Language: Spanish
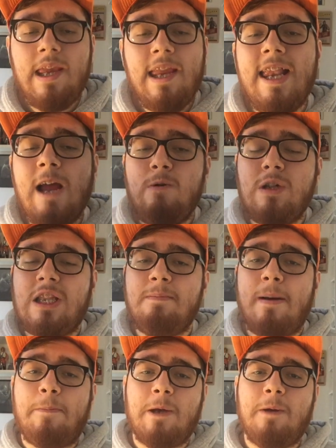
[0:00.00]
Y la
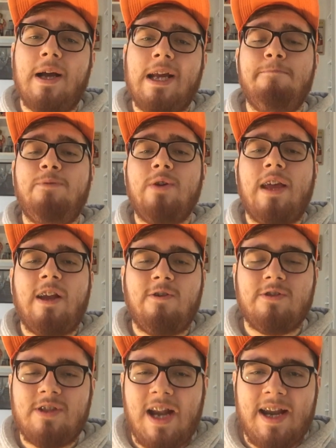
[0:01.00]
última prueba que pude
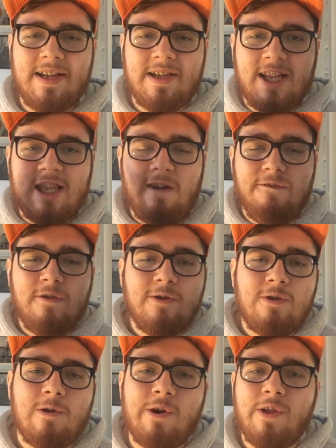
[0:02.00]
encontrar es esta
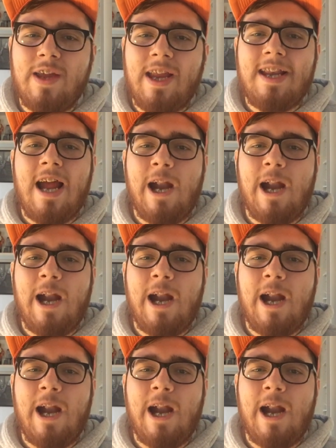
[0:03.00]
foto de